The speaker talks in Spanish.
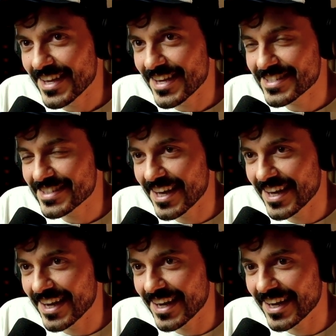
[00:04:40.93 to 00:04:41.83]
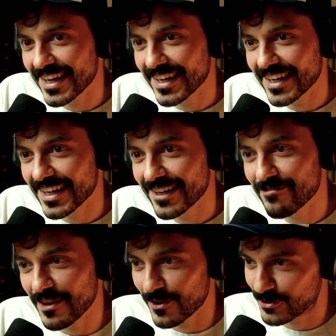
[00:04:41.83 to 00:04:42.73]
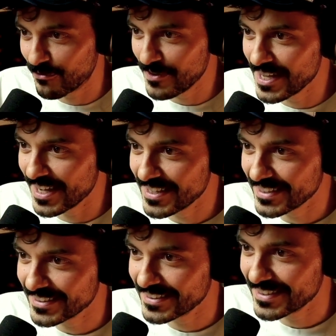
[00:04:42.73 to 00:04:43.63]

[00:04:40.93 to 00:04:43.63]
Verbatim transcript: esta filosofía,